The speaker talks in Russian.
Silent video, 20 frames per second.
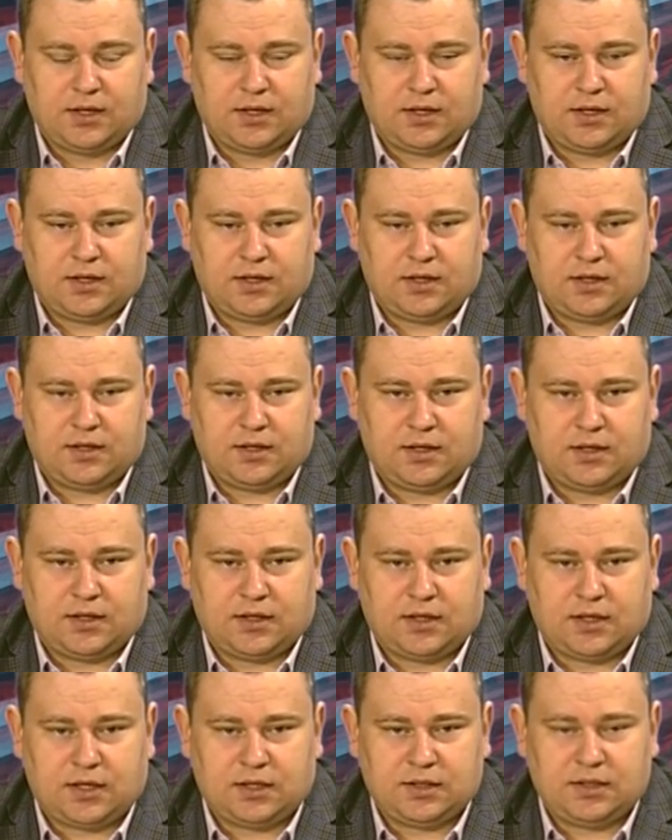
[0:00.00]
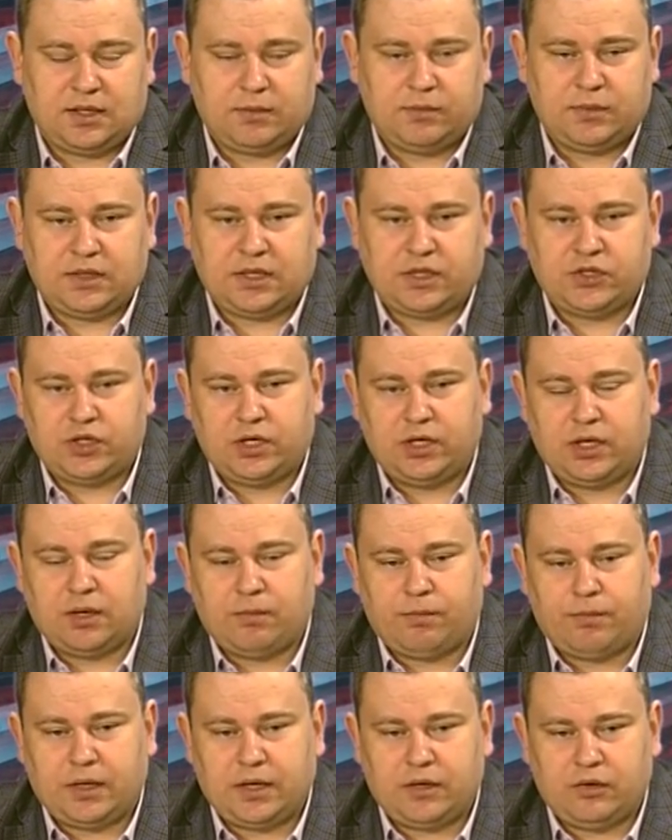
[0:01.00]
Э, когда мы начали
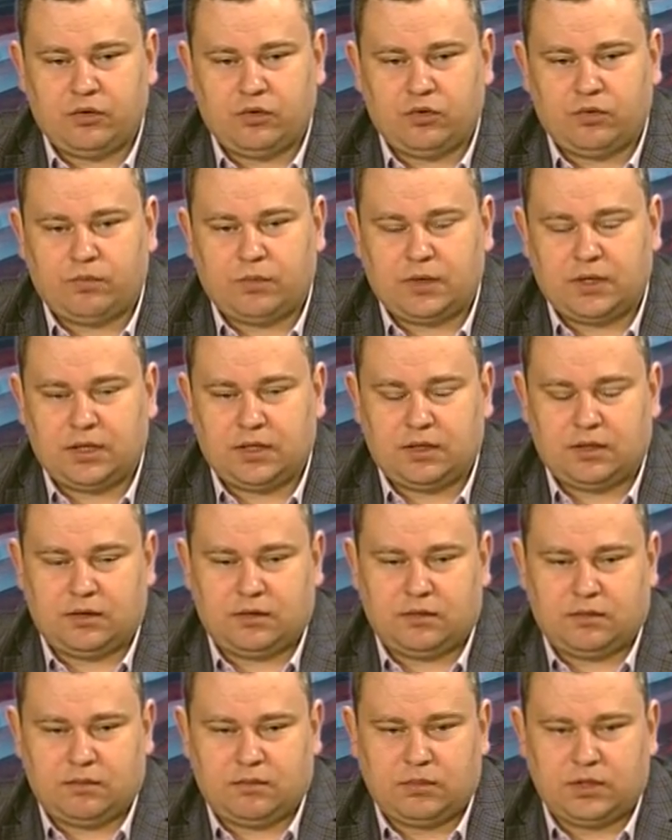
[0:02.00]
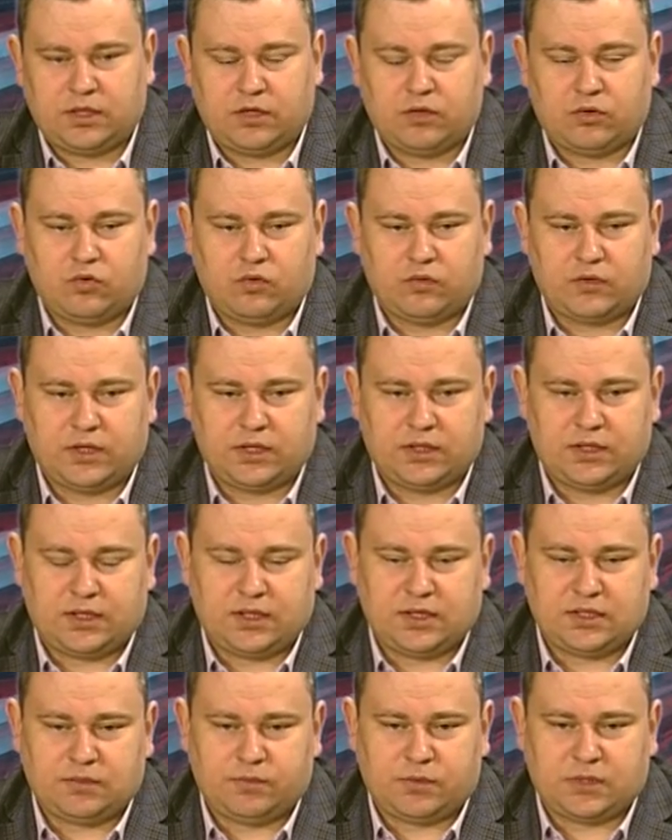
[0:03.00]
кампанию по блокировке
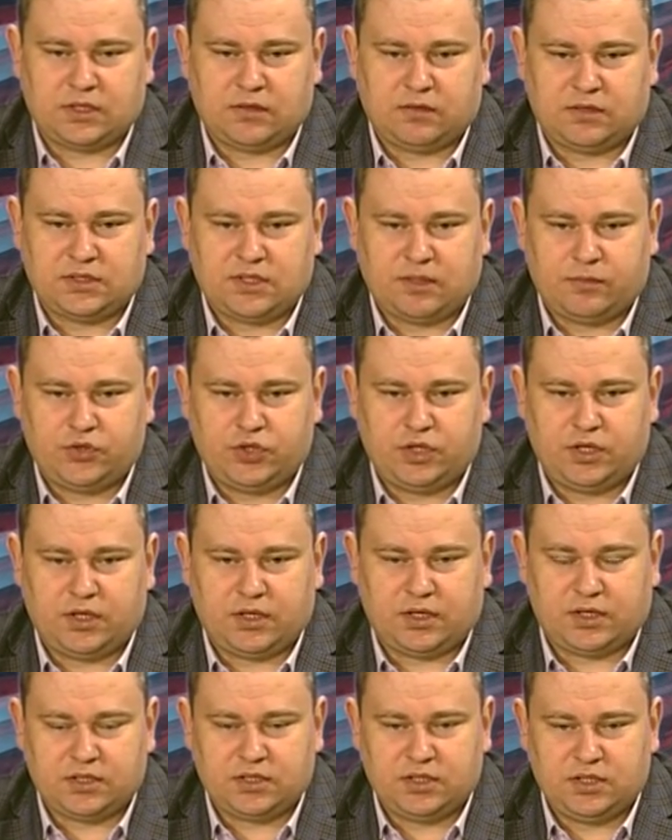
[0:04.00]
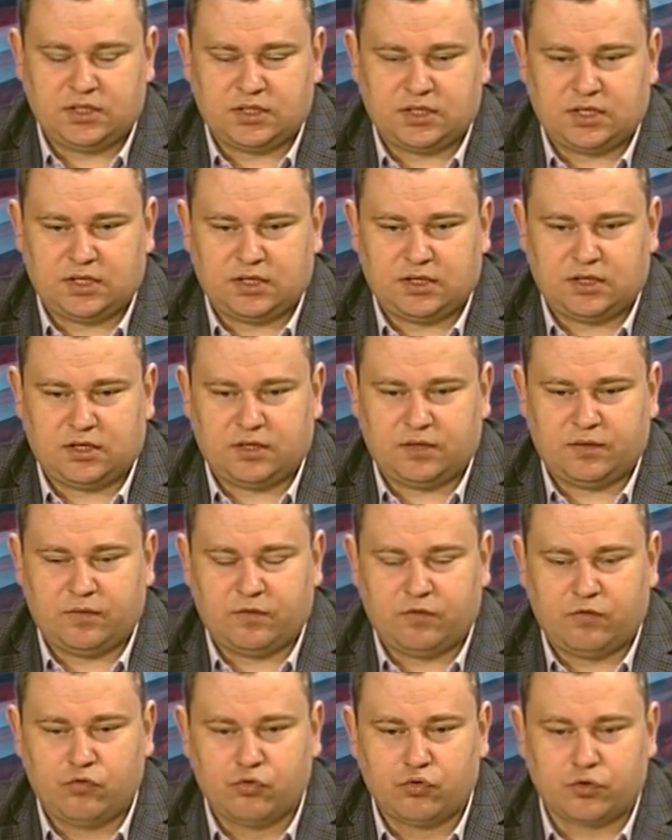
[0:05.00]
транспортного сообщения российских
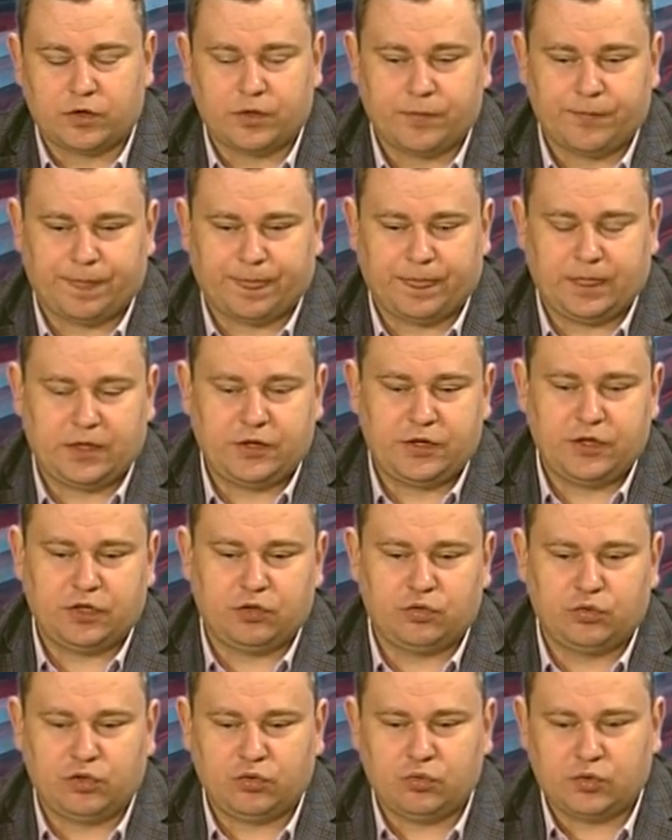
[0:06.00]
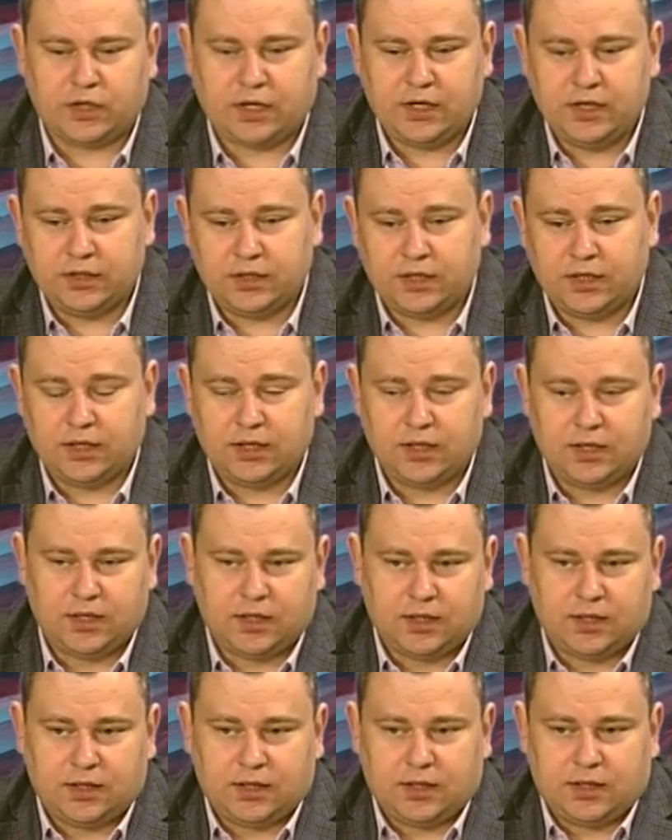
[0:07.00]
фур на территории Украины,
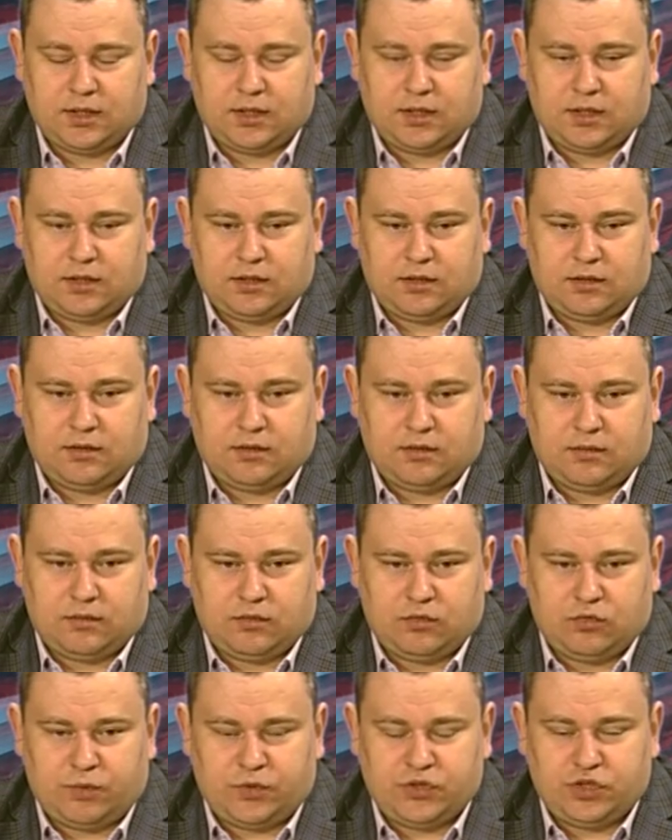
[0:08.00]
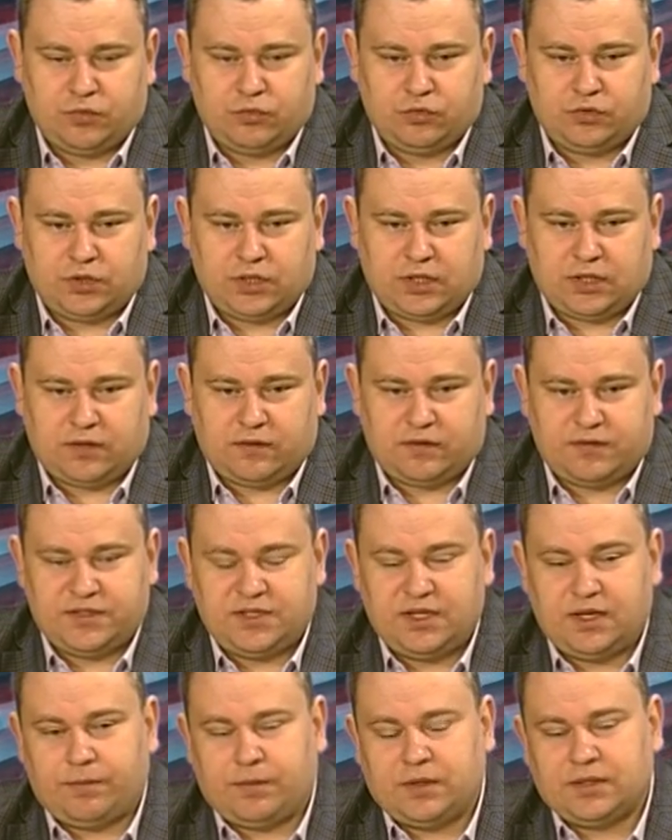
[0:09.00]
ну почему-то
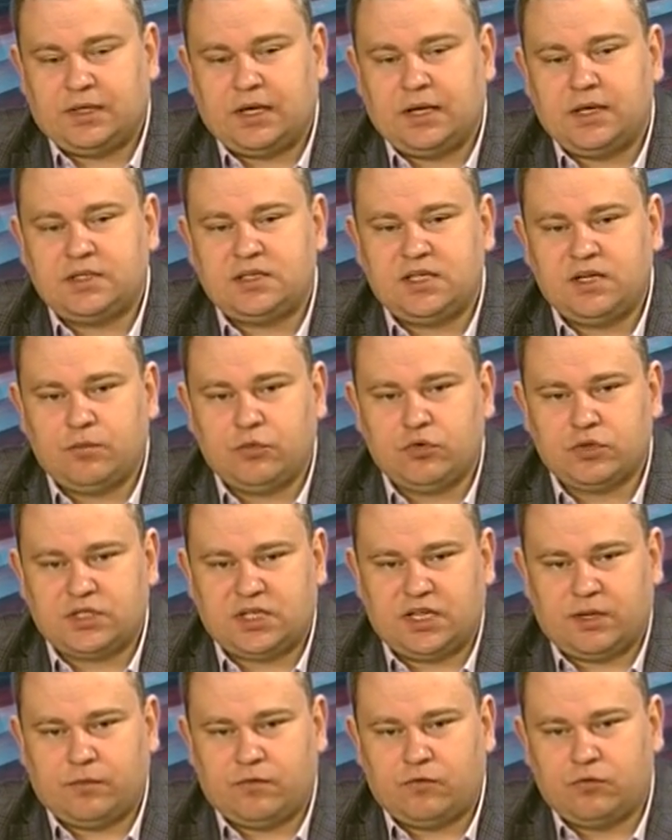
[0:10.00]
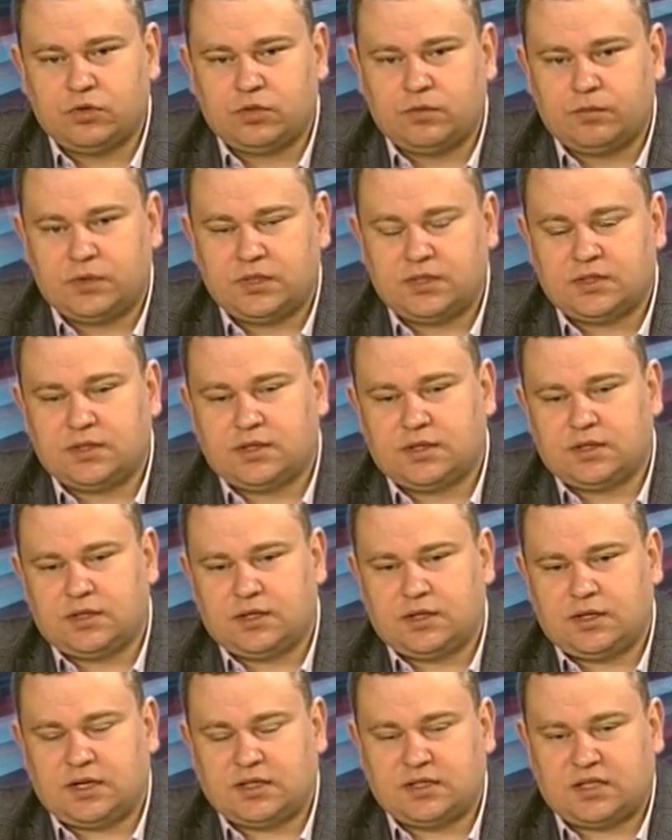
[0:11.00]
все поддались эмоциям. Вот мы
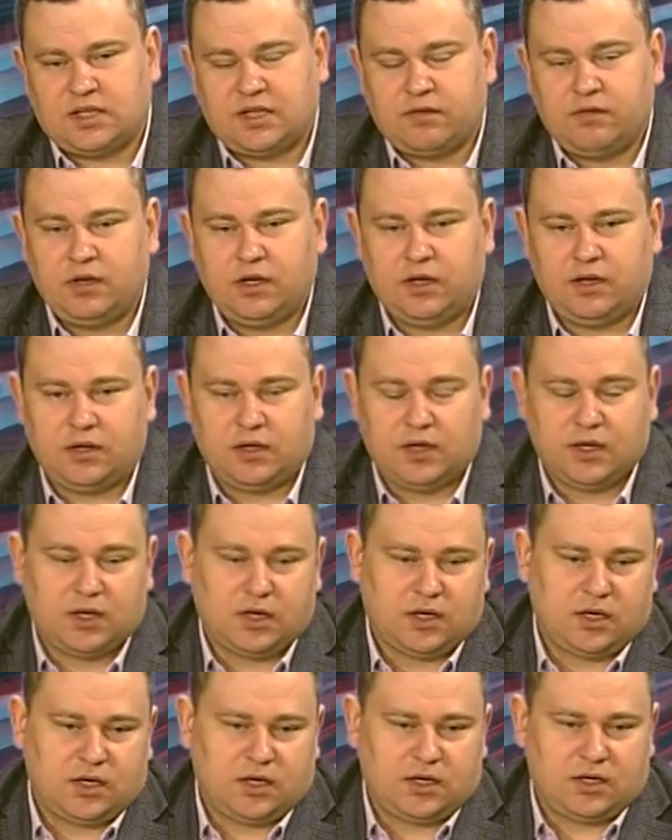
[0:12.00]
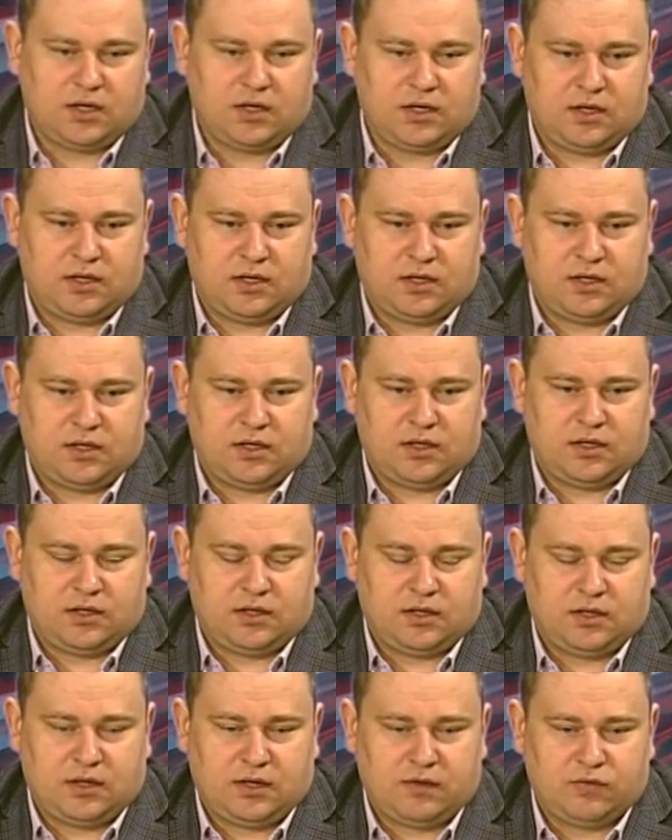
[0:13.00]
э, остановили
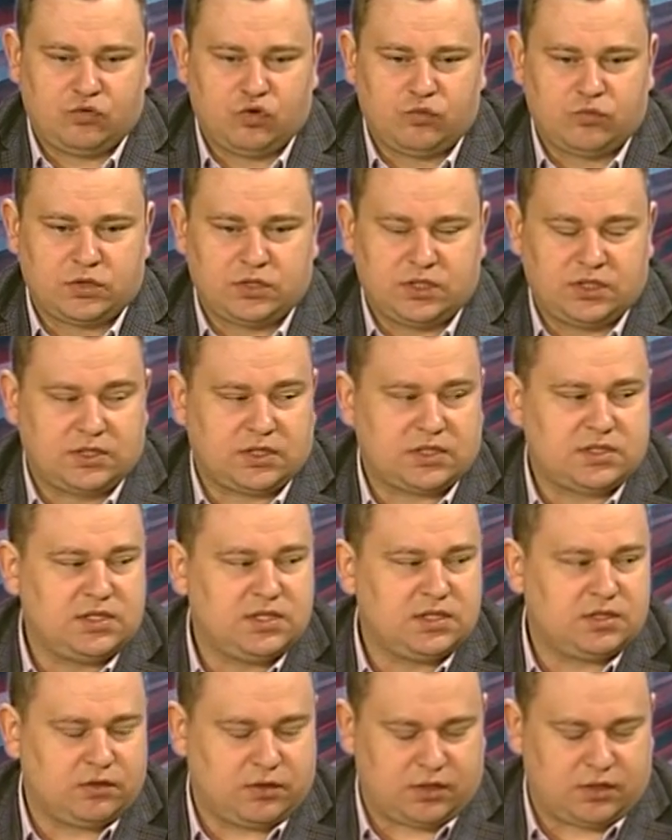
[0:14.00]
автобусы с Росси...